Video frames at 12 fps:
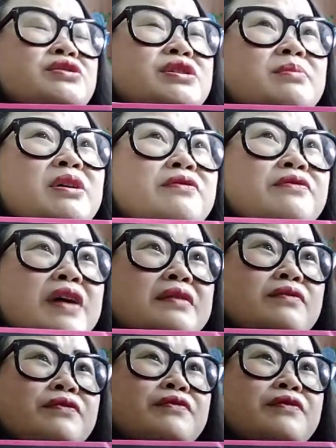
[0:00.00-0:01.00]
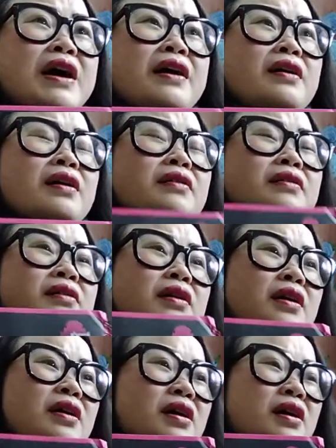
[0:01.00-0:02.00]
什么范范啊。
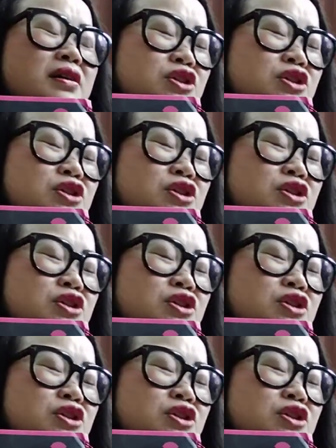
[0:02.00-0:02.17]
呃，